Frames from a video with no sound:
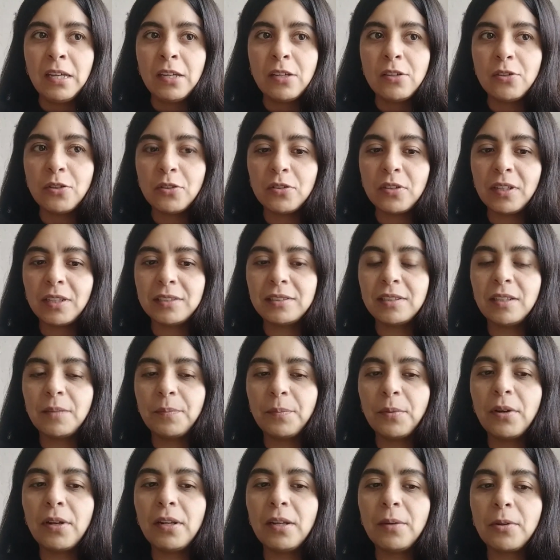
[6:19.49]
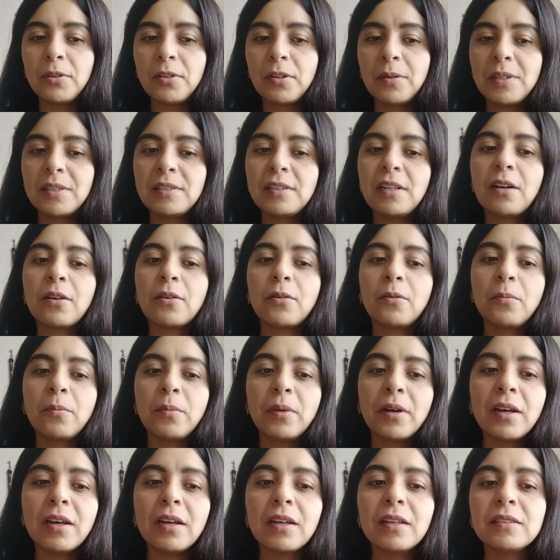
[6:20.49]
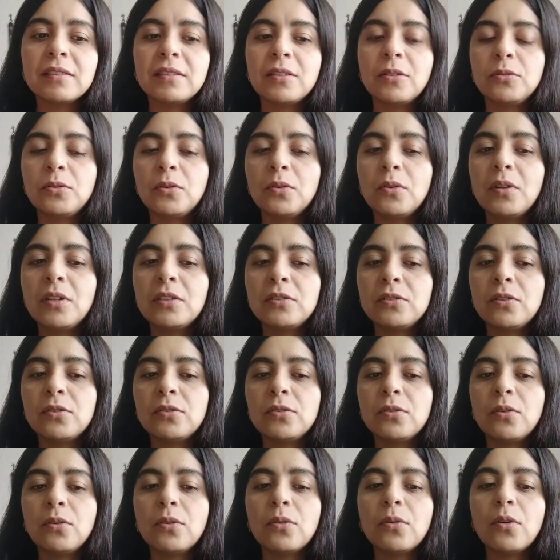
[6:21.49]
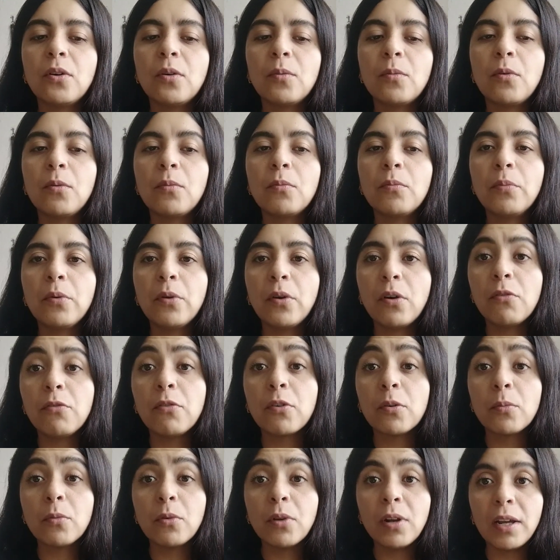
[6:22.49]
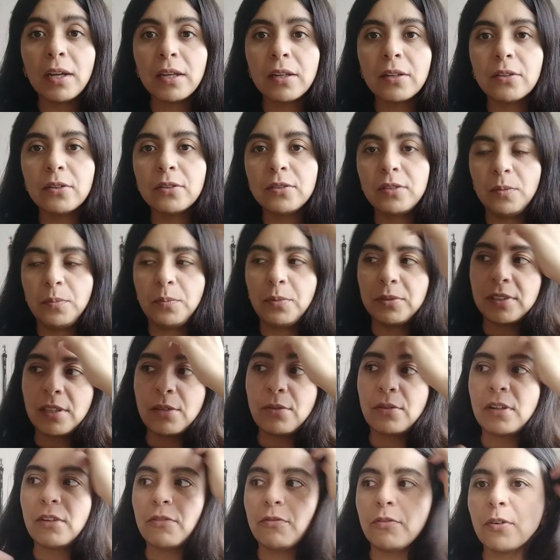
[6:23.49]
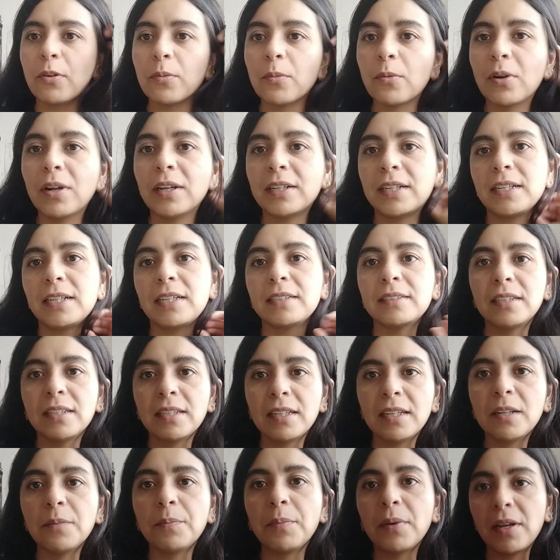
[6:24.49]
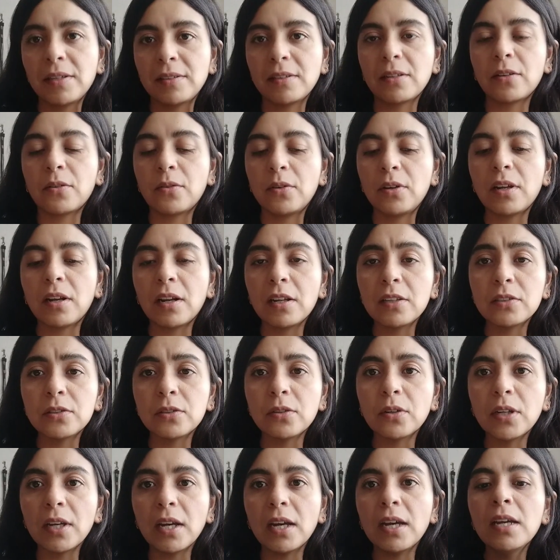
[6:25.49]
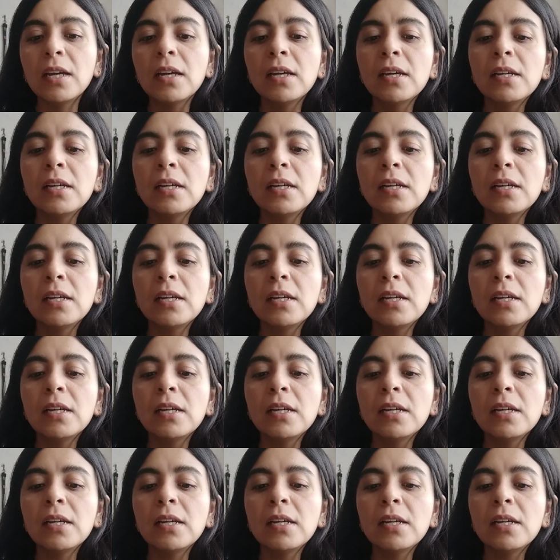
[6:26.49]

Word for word: Yo sé que este tipo de libros, a veces el romance o todo esto, son como un poco formulaicos y pues hay una fórmula que hay que seguir para desarrollar la historia.